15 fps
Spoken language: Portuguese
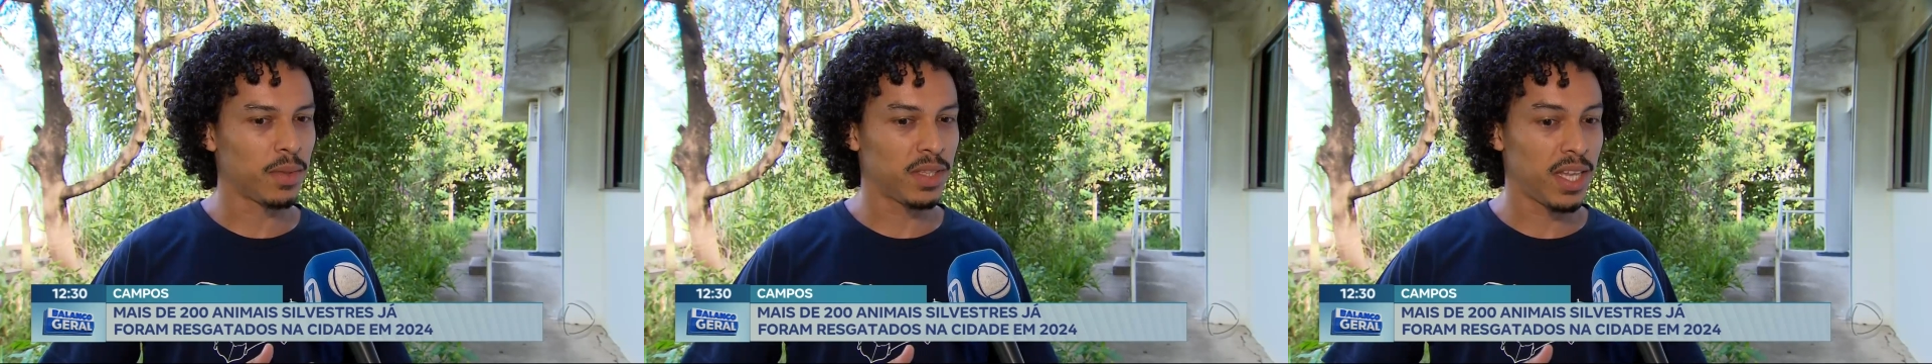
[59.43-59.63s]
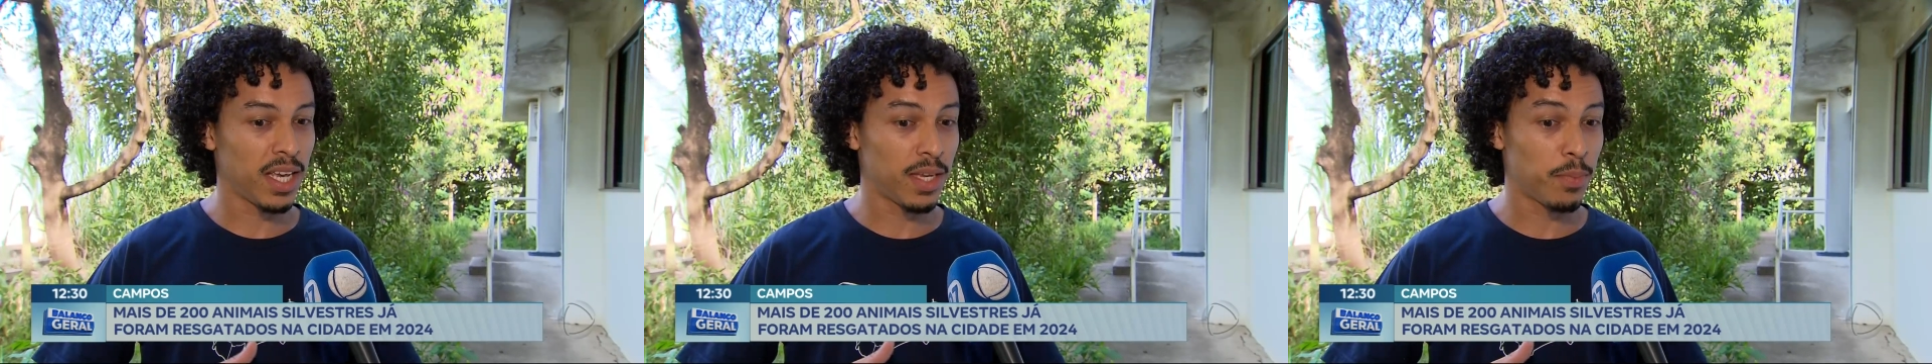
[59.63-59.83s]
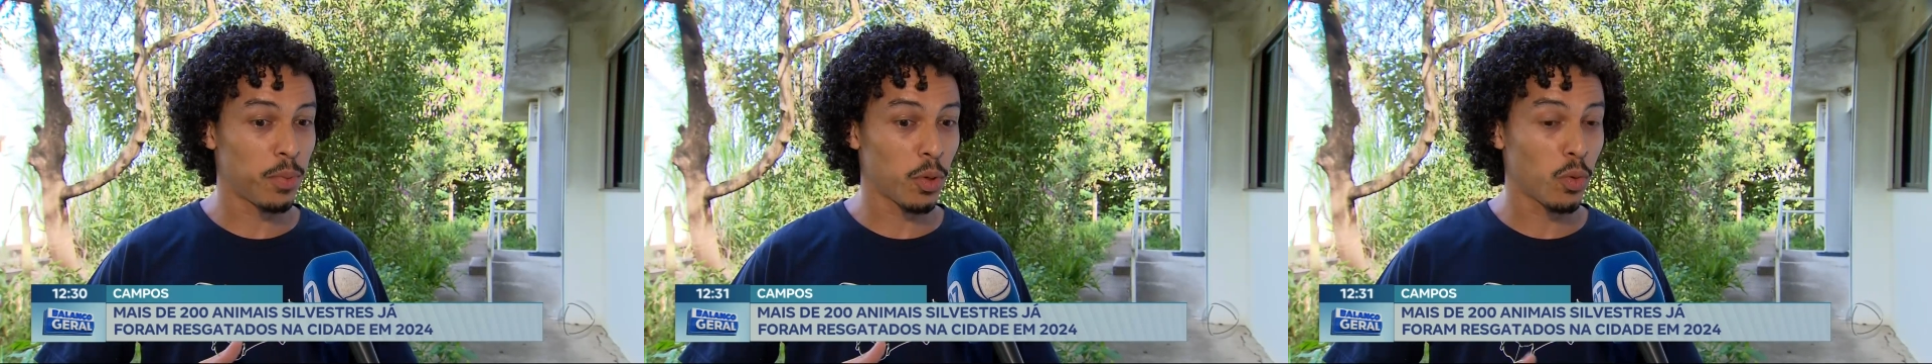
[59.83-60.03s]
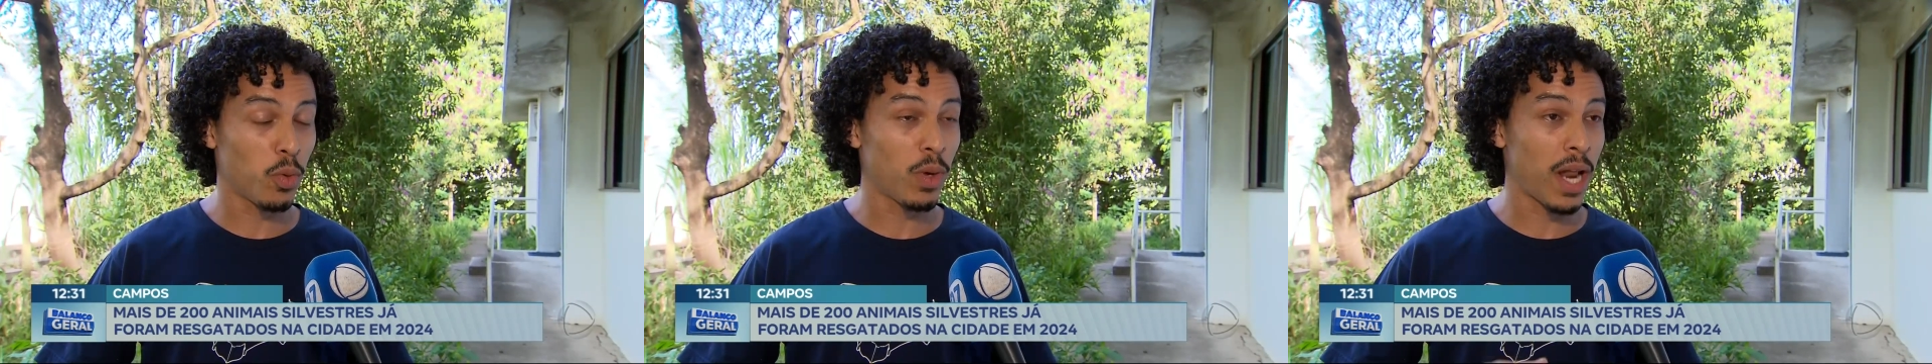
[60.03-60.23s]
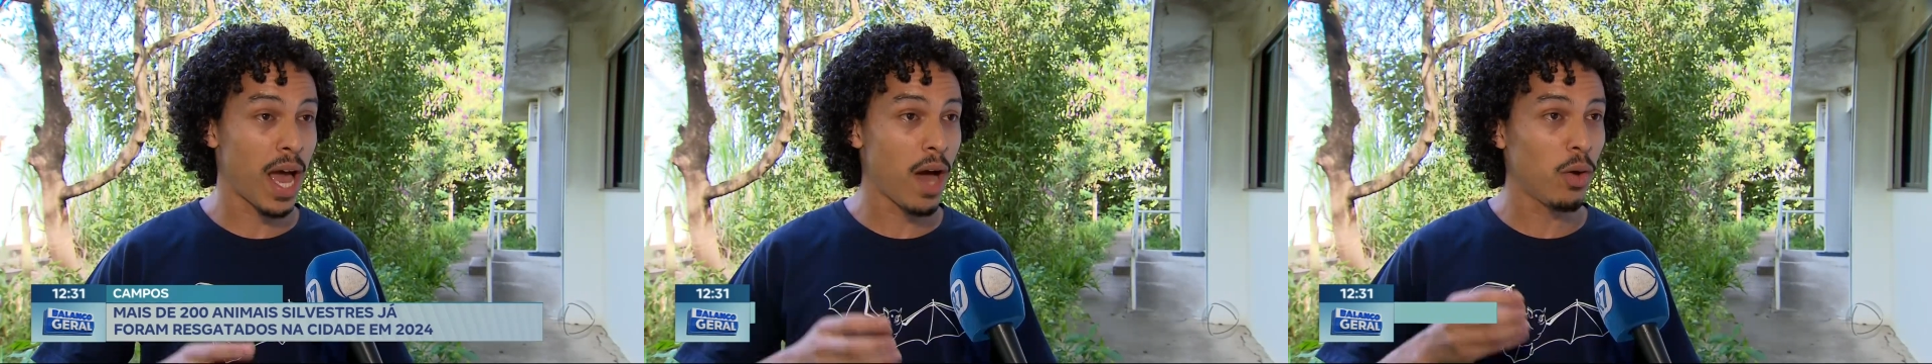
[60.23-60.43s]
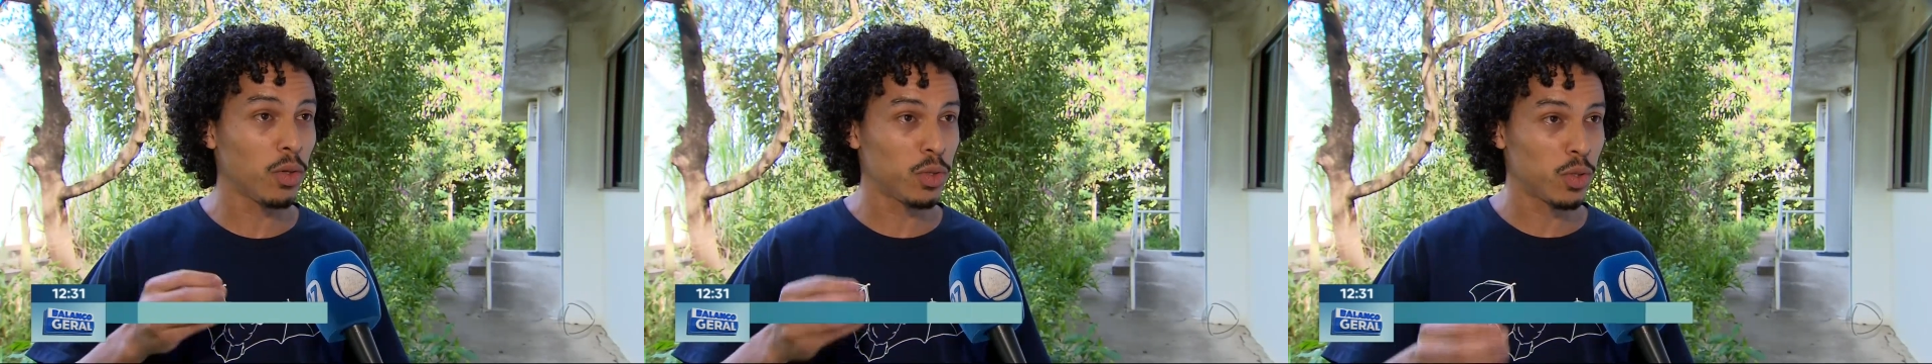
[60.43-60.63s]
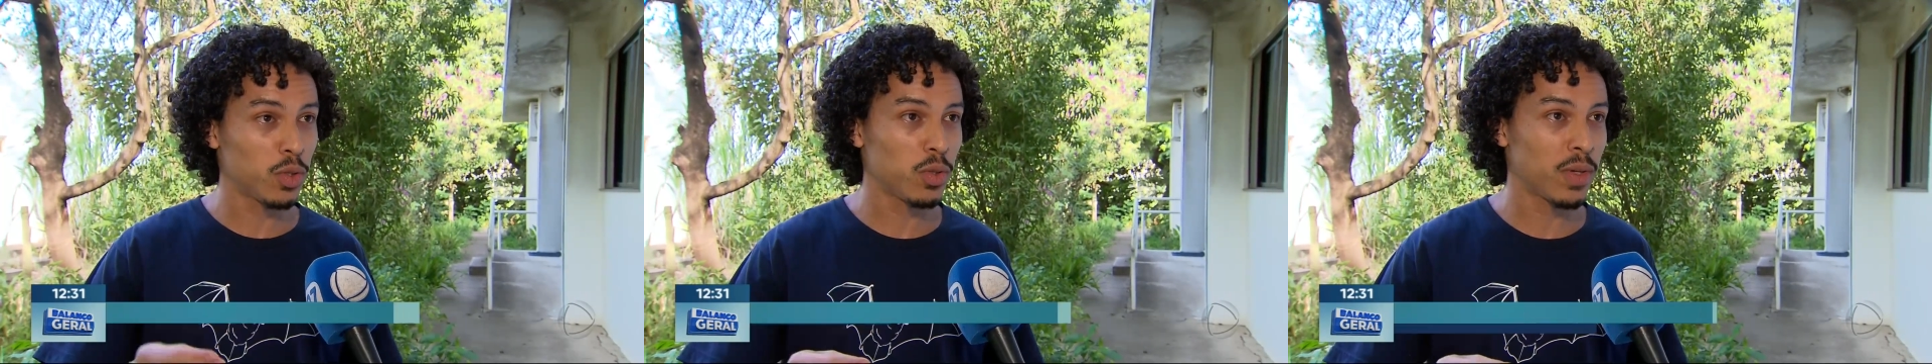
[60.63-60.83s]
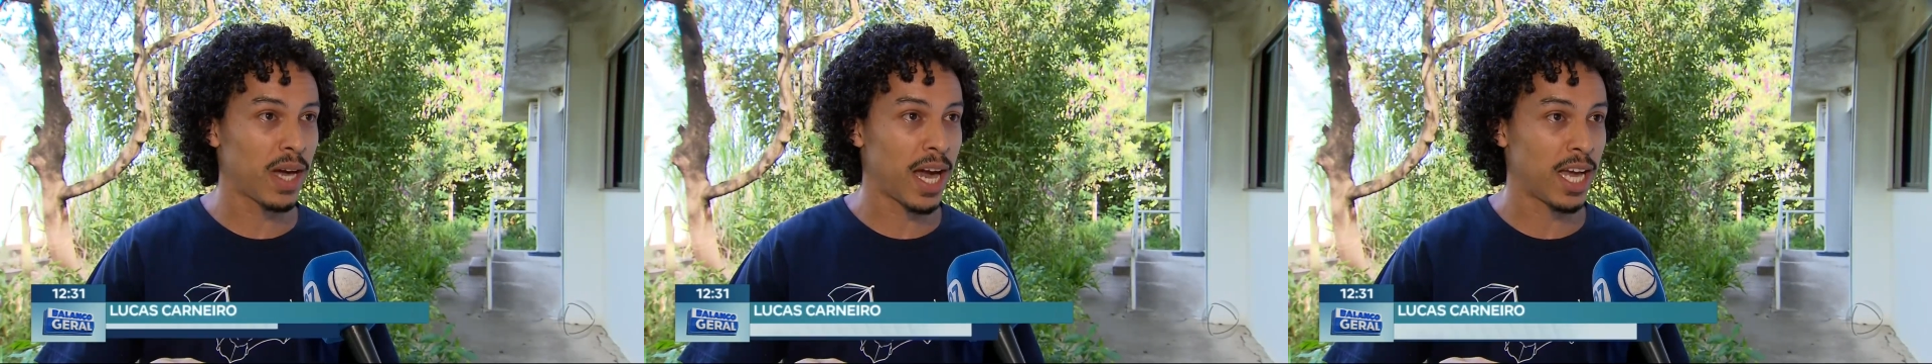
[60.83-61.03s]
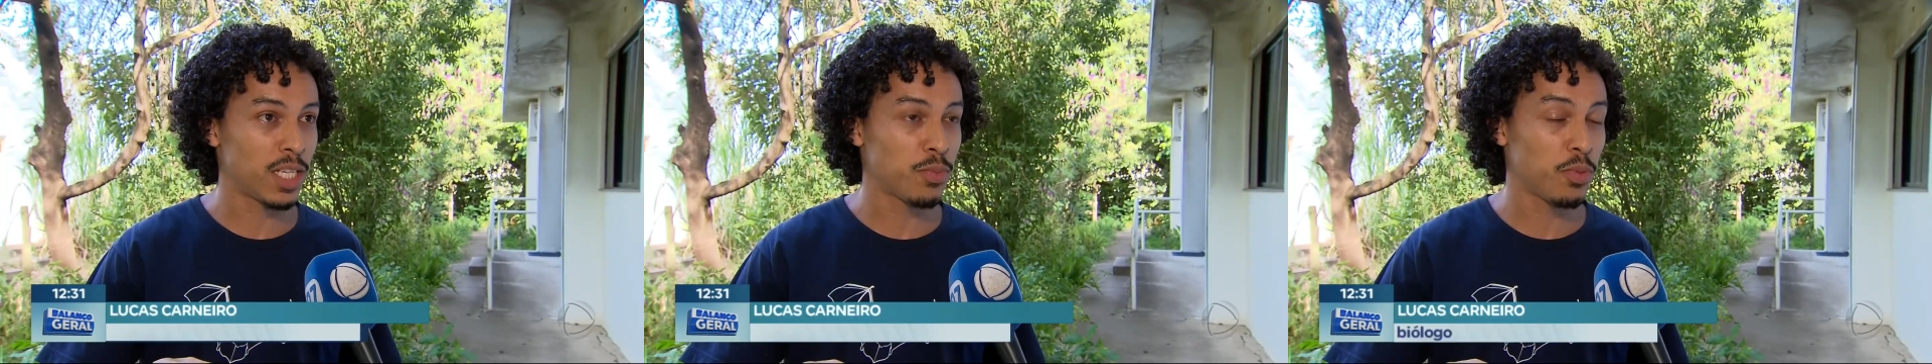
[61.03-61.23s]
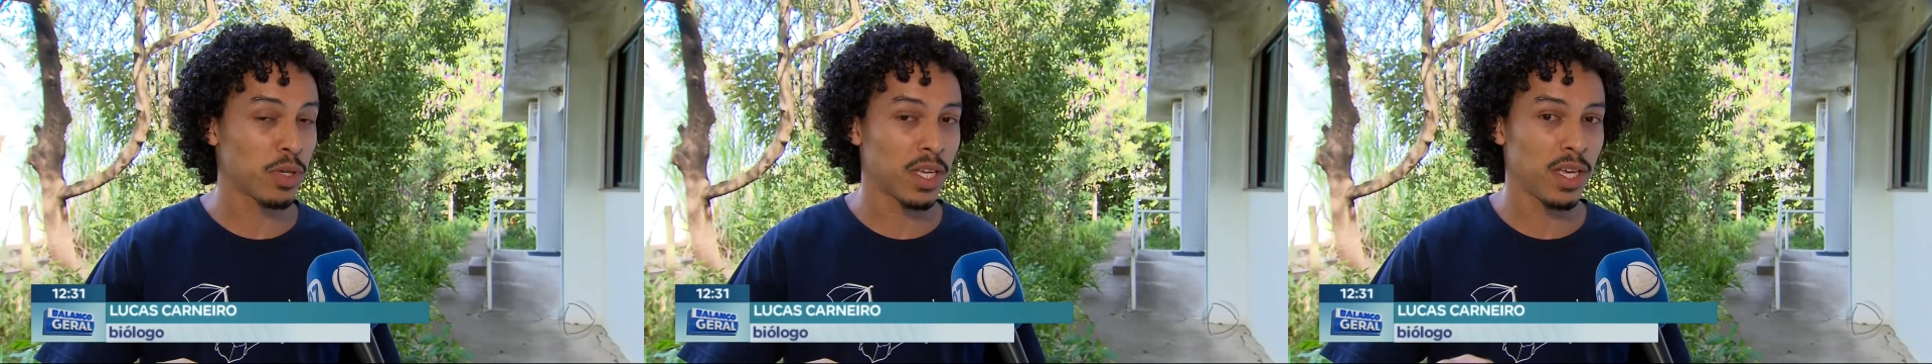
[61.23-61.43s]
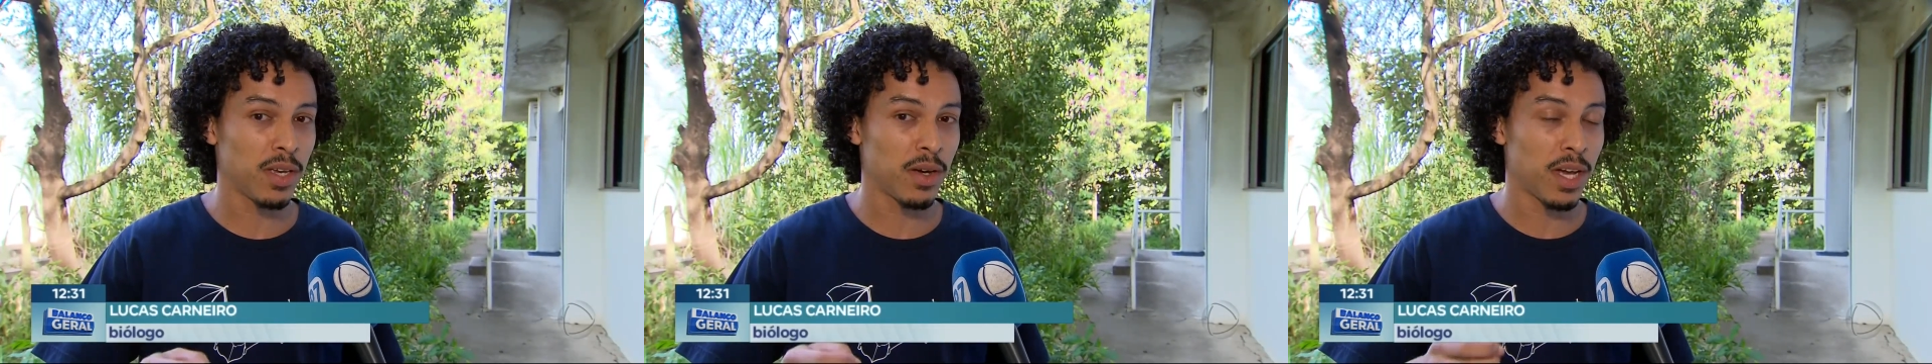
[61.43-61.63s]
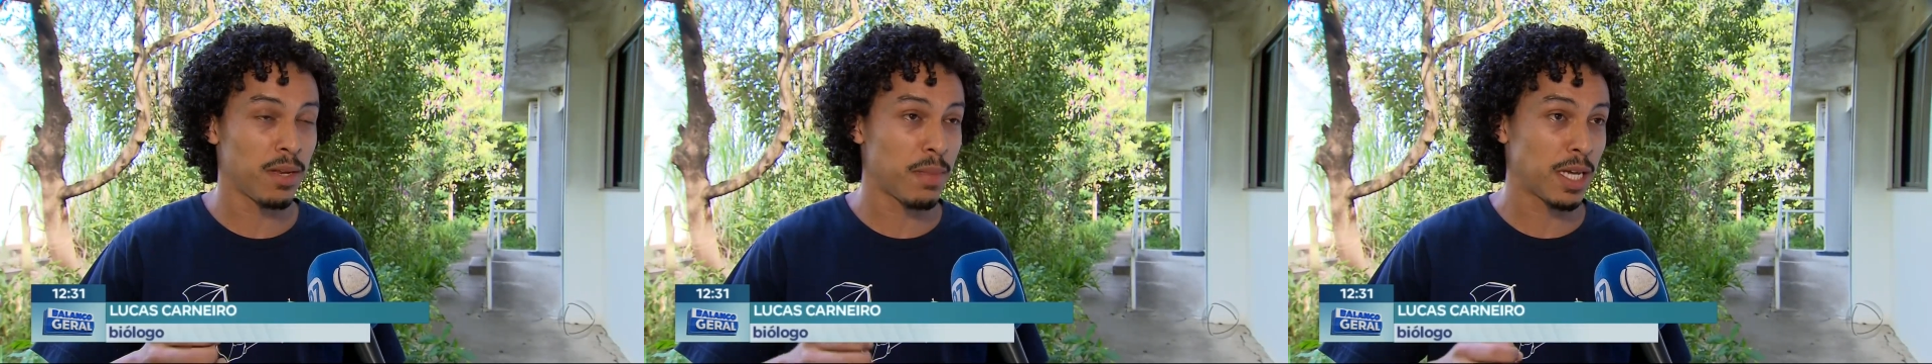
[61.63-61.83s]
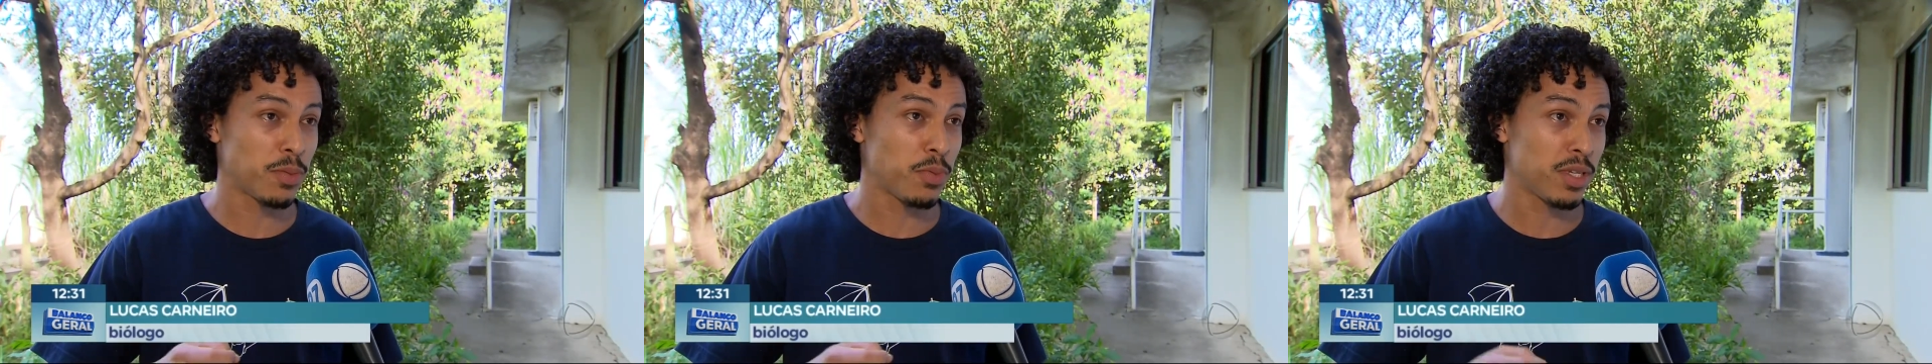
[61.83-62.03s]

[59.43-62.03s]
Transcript: ter que procurar outros lugares, porque animais,